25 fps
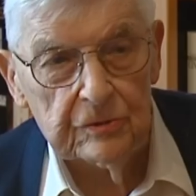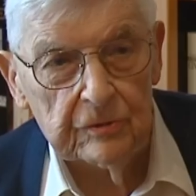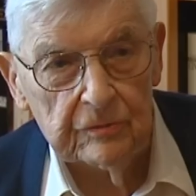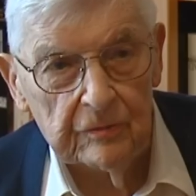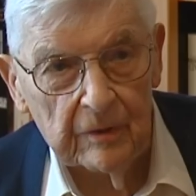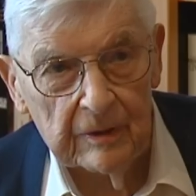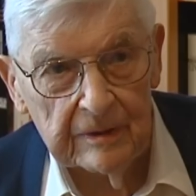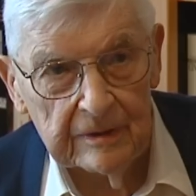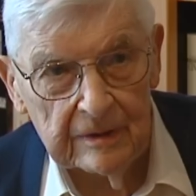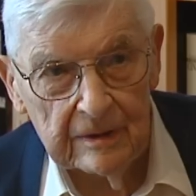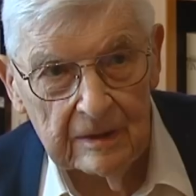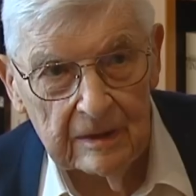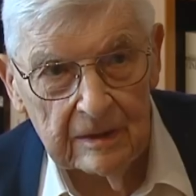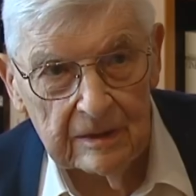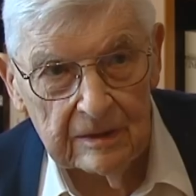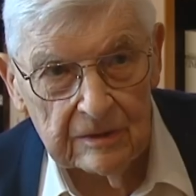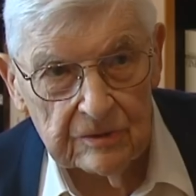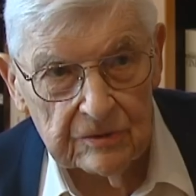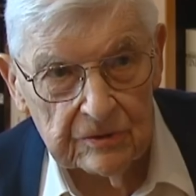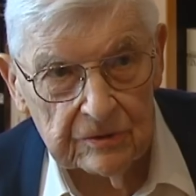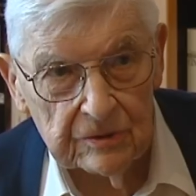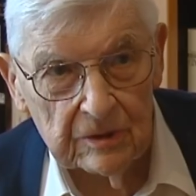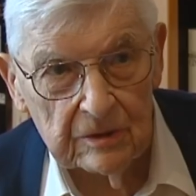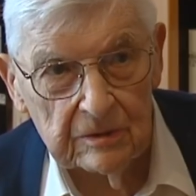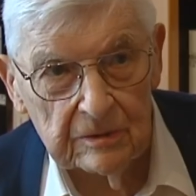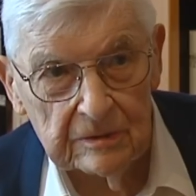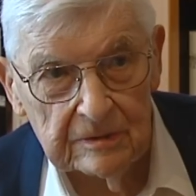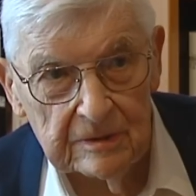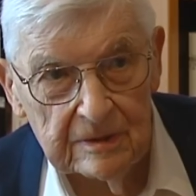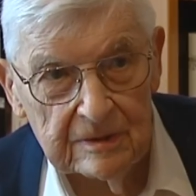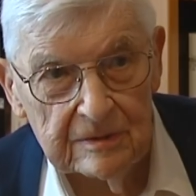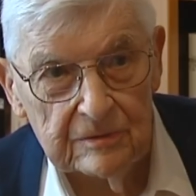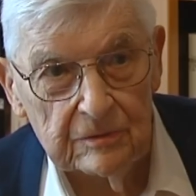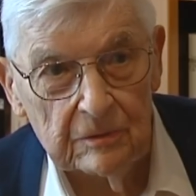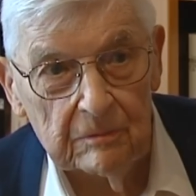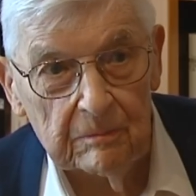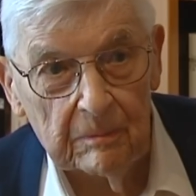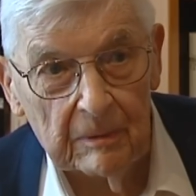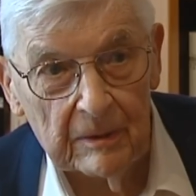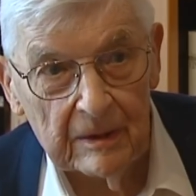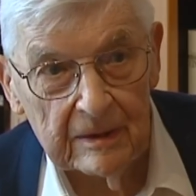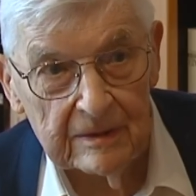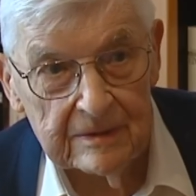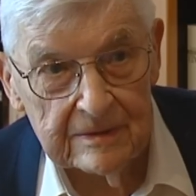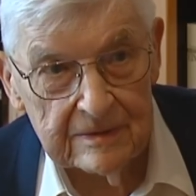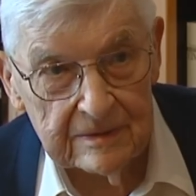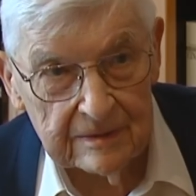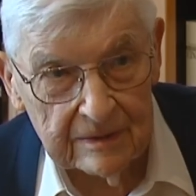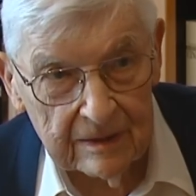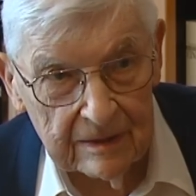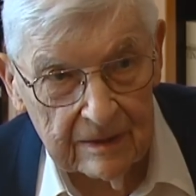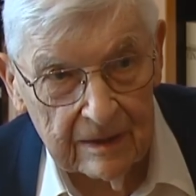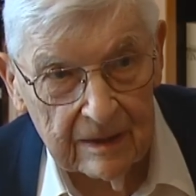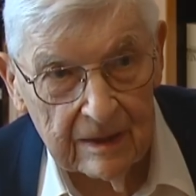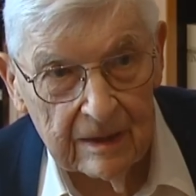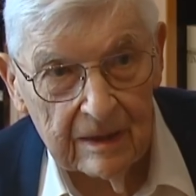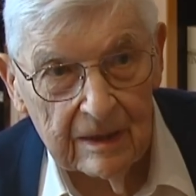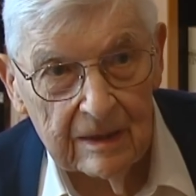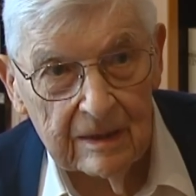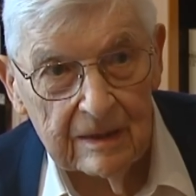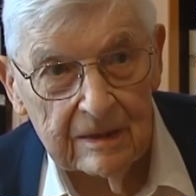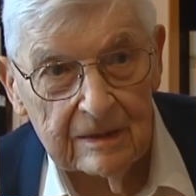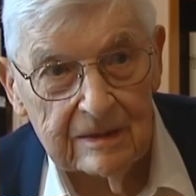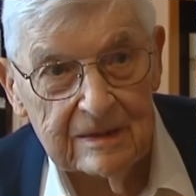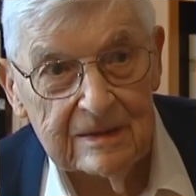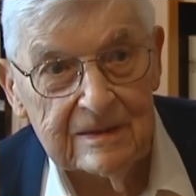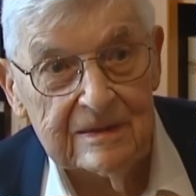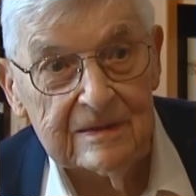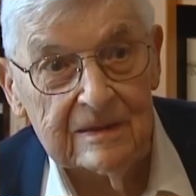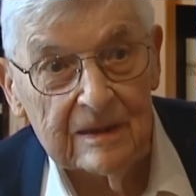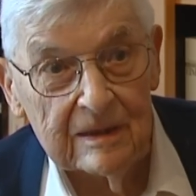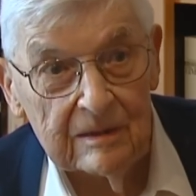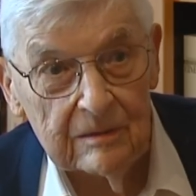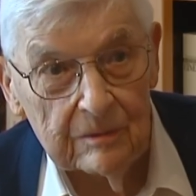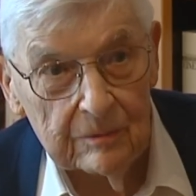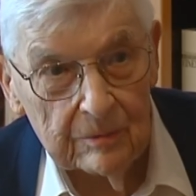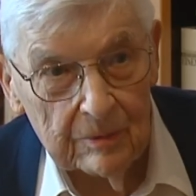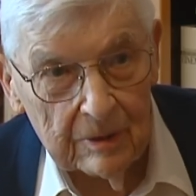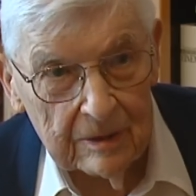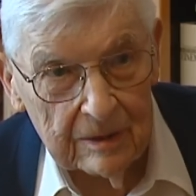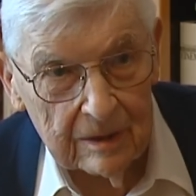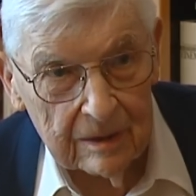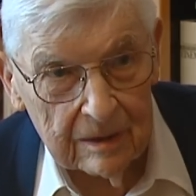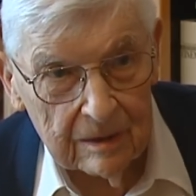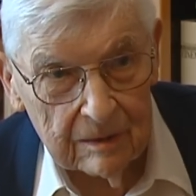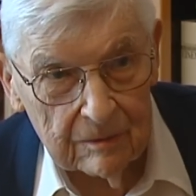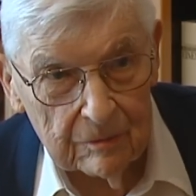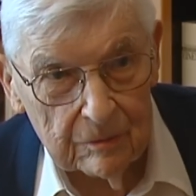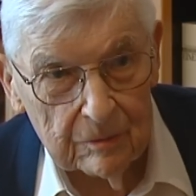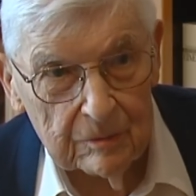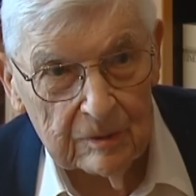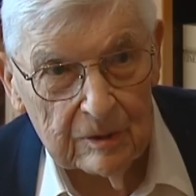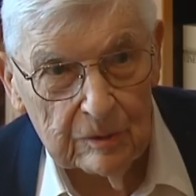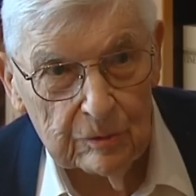voyais les gens qui se pressaient, qui saluaient Louis